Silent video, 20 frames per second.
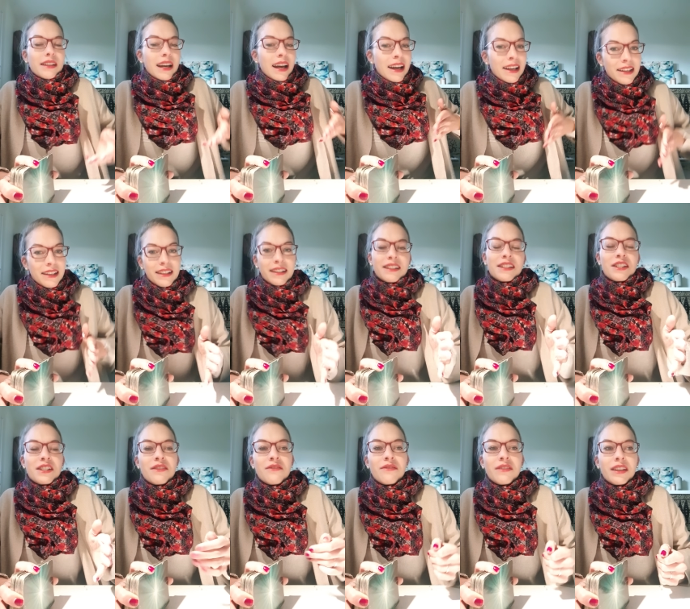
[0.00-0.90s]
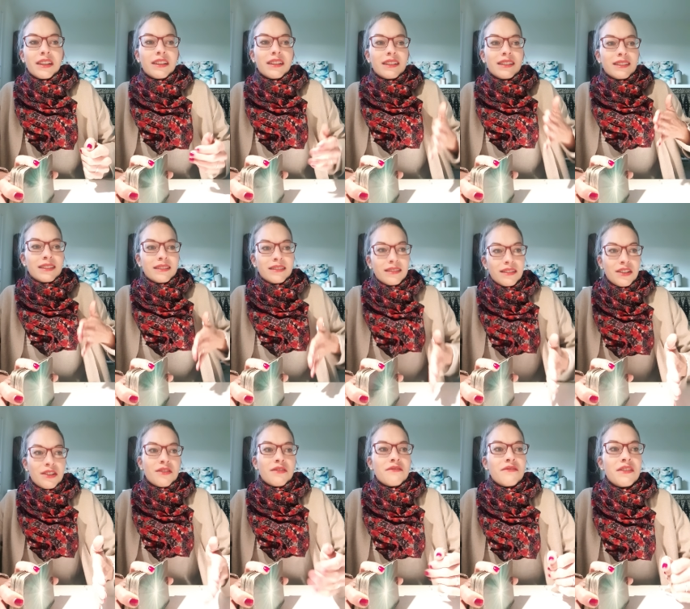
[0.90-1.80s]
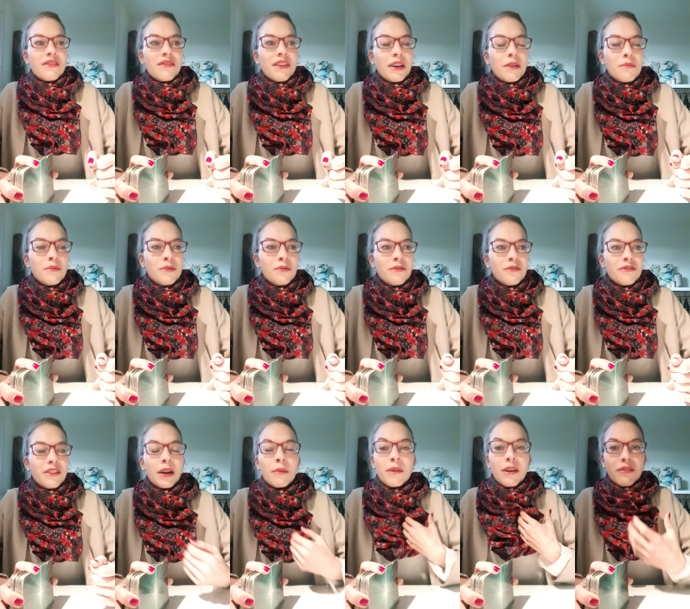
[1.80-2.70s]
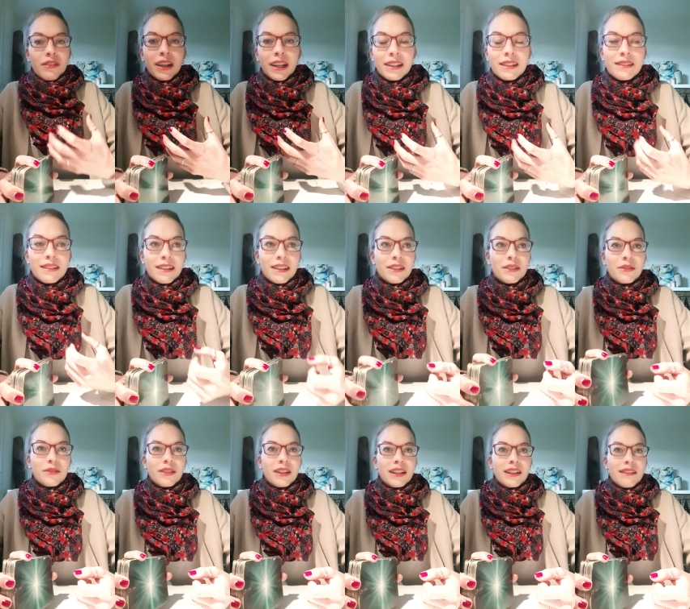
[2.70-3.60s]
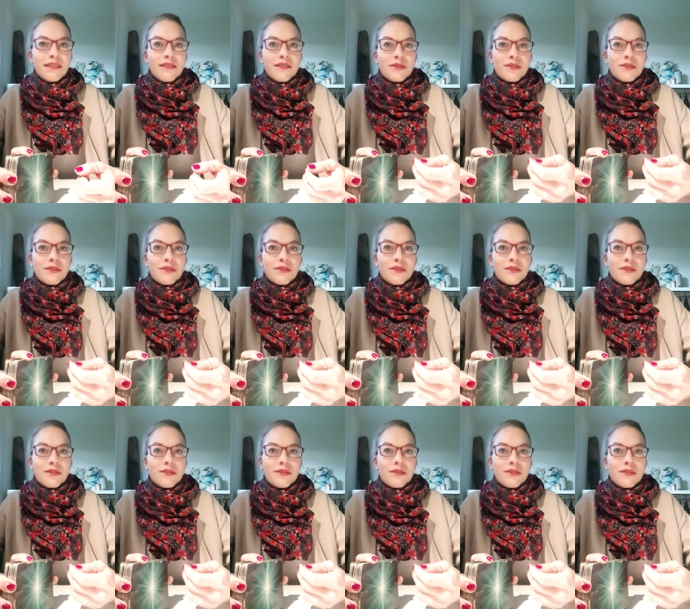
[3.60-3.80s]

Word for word: allez, j'y vais, oh, je vais vers, mon, vers ma vérité, quoi.